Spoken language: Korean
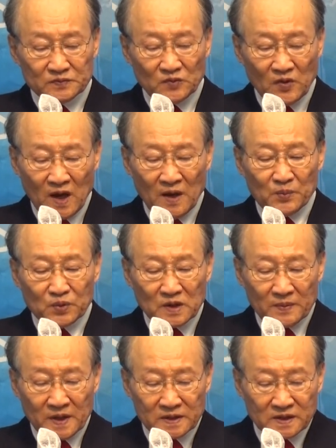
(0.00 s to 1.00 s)
왜
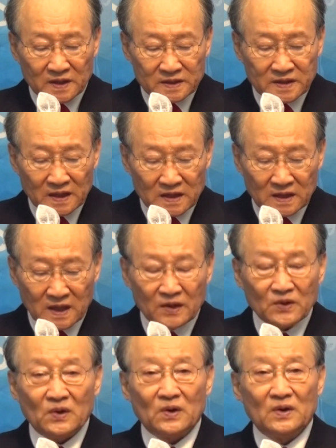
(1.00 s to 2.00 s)
무덤에서
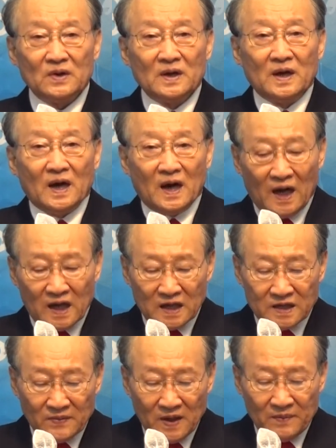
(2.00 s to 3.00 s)
찾을까요?
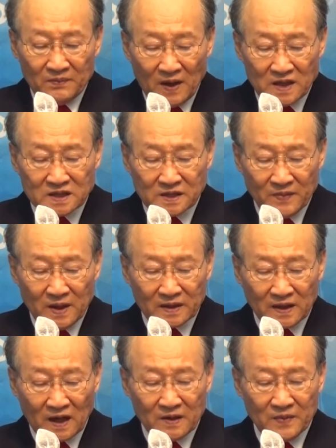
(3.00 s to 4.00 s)
하나님의 말씀에
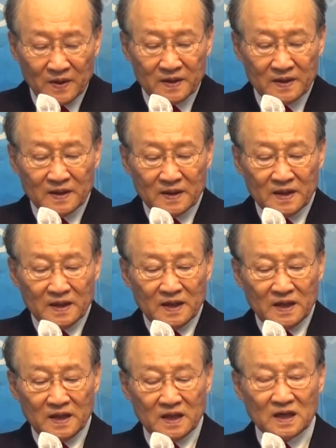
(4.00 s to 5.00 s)
따르면
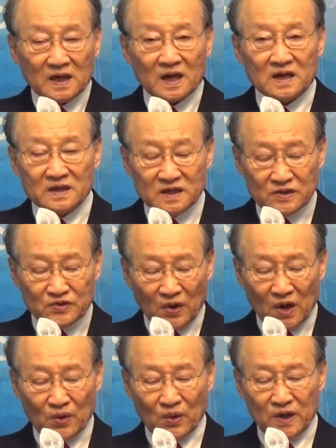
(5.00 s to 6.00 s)
인간은
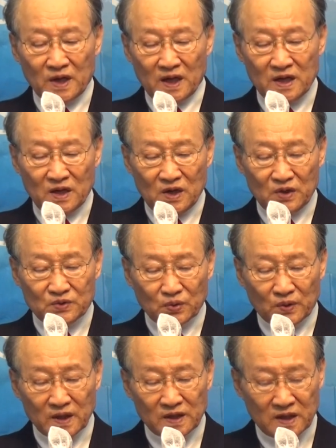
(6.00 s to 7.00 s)
죄로 인하여
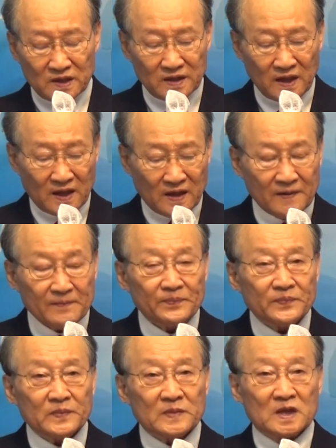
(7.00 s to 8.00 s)
죽게 되는데
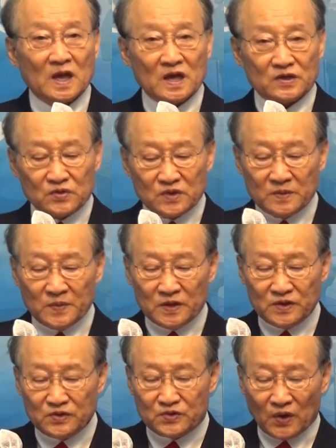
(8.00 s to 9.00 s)

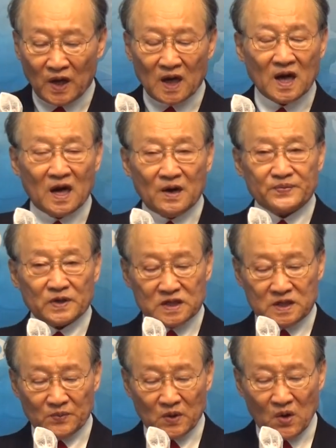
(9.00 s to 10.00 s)
예수님은 죄가
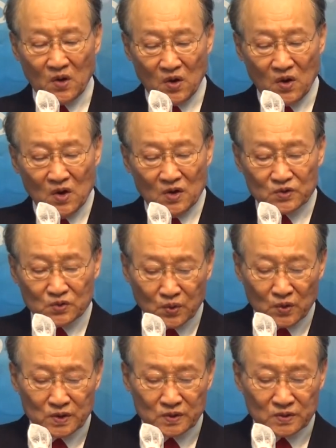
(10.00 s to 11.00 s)
없으심으로
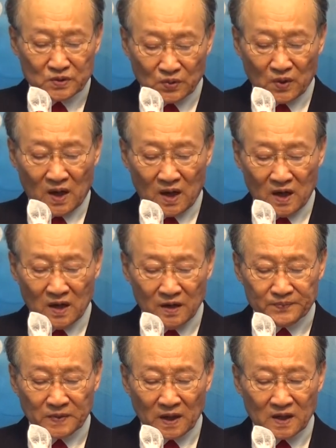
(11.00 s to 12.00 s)
죽을 수가
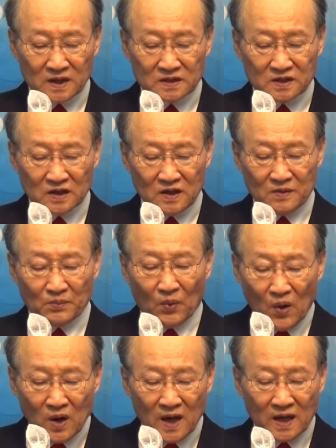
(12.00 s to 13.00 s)
없다는 것을
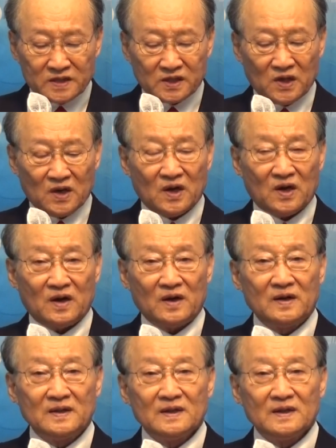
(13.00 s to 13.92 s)
몰라서